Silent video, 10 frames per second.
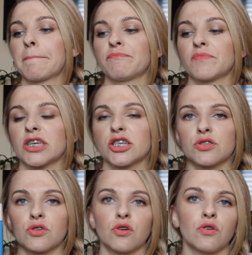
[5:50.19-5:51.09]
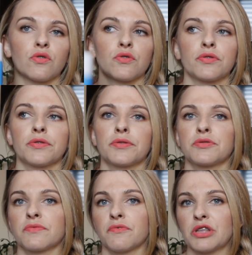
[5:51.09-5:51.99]
Mm, jest to
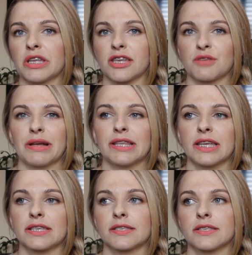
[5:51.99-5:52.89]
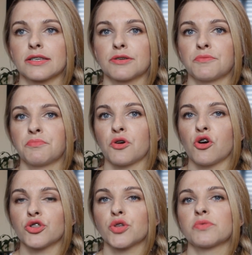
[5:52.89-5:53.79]
yy, woda termalna z
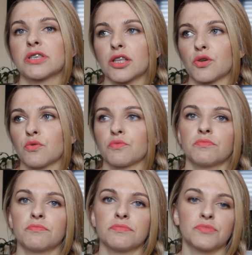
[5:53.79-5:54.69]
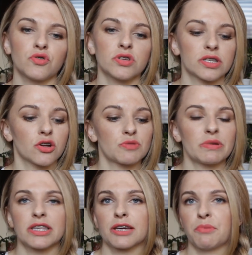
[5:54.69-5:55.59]
pochodną cynku. Yy, to jest
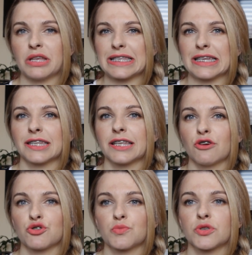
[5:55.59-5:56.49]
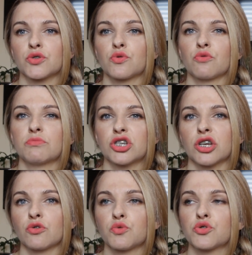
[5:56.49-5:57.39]
kosmetyk polecany dla osób ze skórą
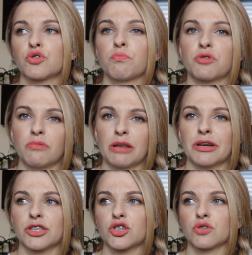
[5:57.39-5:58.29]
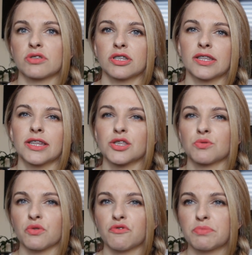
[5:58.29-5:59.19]
mieszaną, tłustą, problematyczną, z
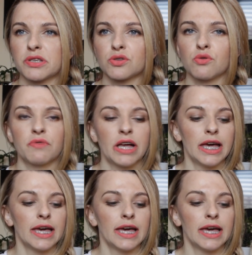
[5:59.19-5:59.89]
tendencją do wyprysków.